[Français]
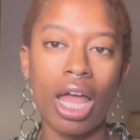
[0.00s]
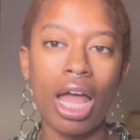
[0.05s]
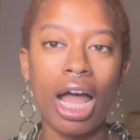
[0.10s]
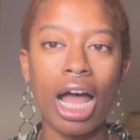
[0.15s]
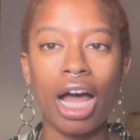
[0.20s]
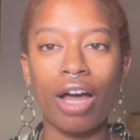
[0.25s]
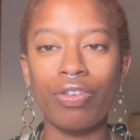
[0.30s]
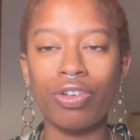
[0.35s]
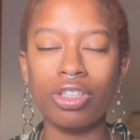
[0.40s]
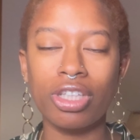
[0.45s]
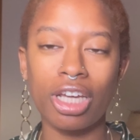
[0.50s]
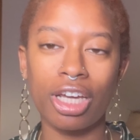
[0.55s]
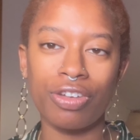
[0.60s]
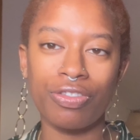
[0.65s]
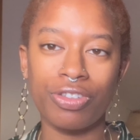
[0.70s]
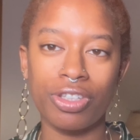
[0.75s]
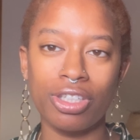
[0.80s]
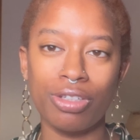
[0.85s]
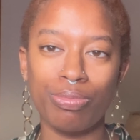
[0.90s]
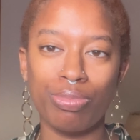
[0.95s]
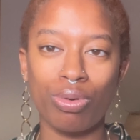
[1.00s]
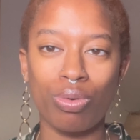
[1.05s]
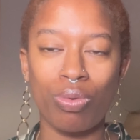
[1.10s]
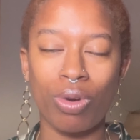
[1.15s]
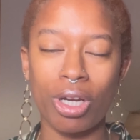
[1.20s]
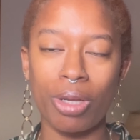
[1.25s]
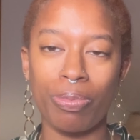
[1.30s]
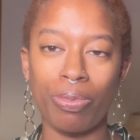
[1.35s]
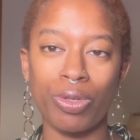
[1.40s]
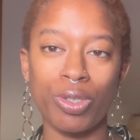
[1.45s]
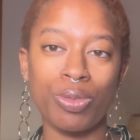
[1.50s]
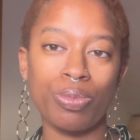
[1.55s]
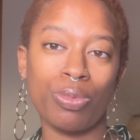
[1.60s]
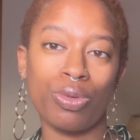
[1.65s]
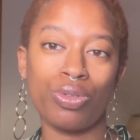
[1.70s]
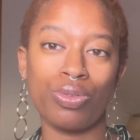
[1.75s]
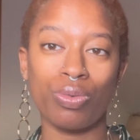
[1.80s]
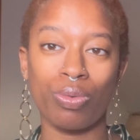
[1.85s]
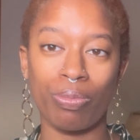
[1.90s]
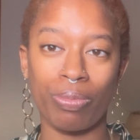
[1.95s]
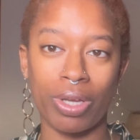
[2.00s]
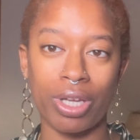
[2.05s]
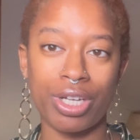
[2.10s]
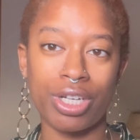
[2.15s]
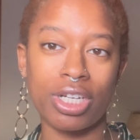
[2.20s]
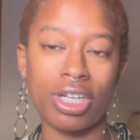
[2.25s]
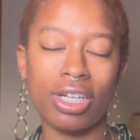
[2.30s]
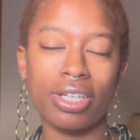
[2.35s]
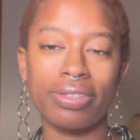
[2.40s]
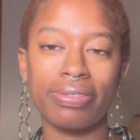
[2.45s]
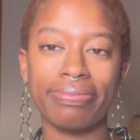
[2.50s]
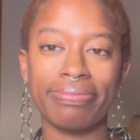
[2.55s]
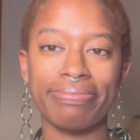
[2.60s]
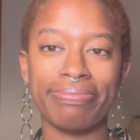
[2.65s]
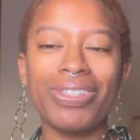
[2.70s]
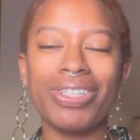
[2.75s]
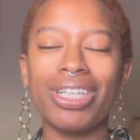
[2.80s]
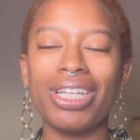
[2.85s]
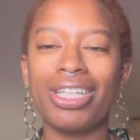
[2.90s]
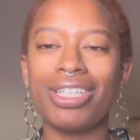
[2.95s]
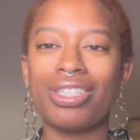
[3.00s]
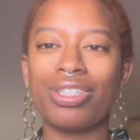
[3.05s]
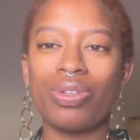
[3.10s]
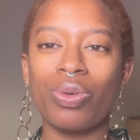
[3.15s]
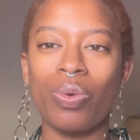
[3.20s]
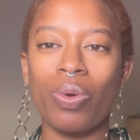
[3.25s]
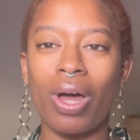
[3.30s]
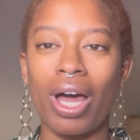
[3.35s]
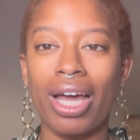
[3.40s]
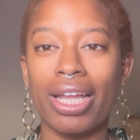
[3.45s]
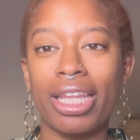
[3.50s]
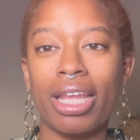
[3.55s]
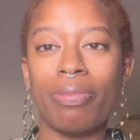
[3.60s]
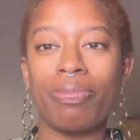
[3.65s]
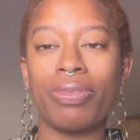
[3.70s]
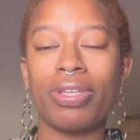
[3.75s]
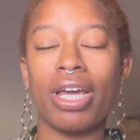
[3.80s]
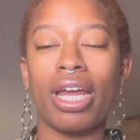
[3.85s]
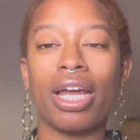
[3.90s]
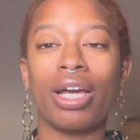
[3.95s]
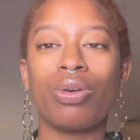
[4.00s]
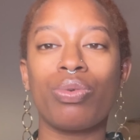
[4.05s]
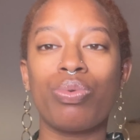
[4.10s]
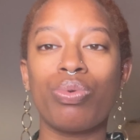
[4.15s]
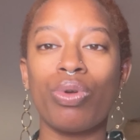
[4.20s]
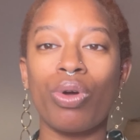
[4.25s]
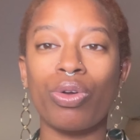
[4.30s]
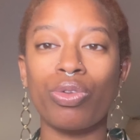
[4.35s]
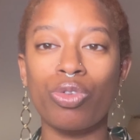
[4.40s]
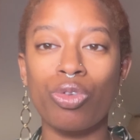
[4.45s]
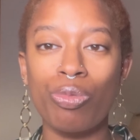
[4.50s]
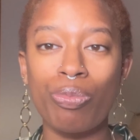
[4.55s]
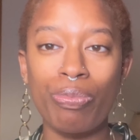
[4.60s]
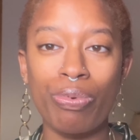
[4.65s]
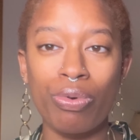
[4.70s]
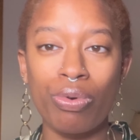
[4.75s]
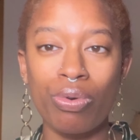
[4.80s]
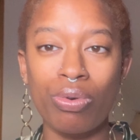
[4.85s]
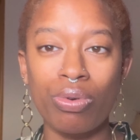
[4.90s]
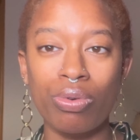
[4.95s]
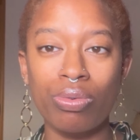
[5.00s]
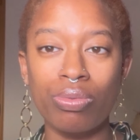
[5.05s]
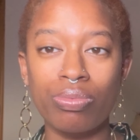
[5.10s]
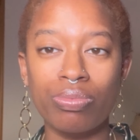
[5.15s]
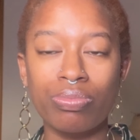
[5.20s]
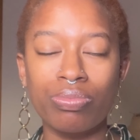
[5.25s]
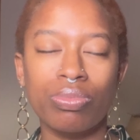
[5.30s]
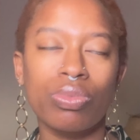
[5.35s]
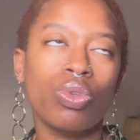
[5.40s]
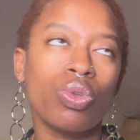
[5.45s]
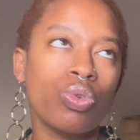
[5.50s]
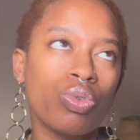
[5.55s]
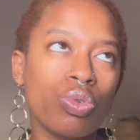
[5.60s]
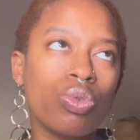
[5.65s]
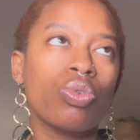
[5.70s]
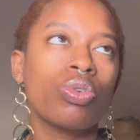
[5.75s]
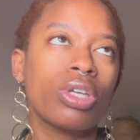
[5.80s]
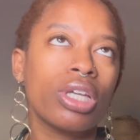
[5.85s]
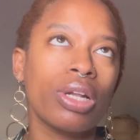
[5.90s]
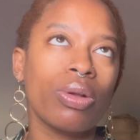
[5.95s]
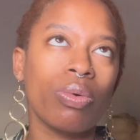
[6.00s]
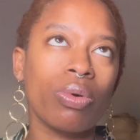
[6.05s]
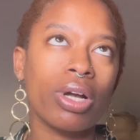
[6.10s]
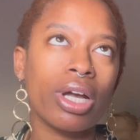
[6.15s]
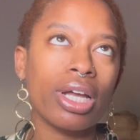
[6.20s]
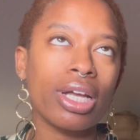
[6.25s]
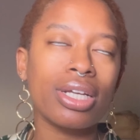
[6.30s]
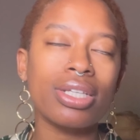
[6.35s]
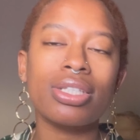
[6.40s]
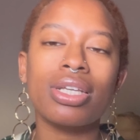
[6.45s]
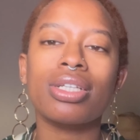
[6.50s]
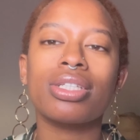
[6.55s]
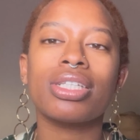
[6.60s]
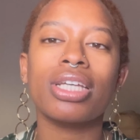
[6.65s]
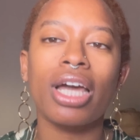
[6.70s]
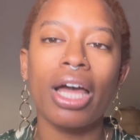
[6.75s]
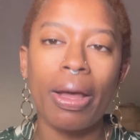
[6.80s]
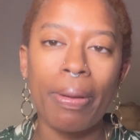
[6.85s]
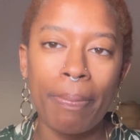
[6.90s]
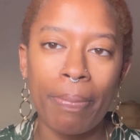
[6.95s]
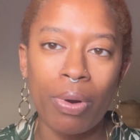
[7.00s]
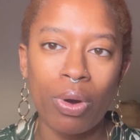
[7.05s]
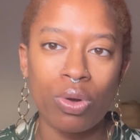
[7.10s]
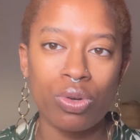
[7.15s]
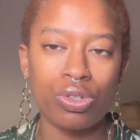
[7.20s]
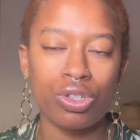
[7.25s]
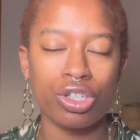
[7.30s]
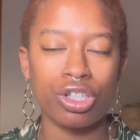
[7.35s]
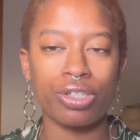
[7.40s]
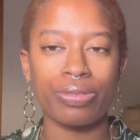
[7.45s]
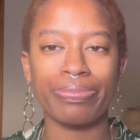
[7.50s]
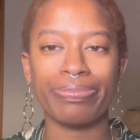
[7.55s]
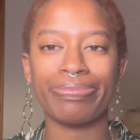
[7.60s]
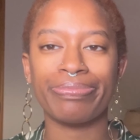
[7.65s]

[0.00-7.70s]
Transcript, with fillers: À votre avis, pourquoi les pansements sont beiges Ils sont adaptés à la couleur de peau de ceux qui l'ont créé, c'est-à-dire blanche.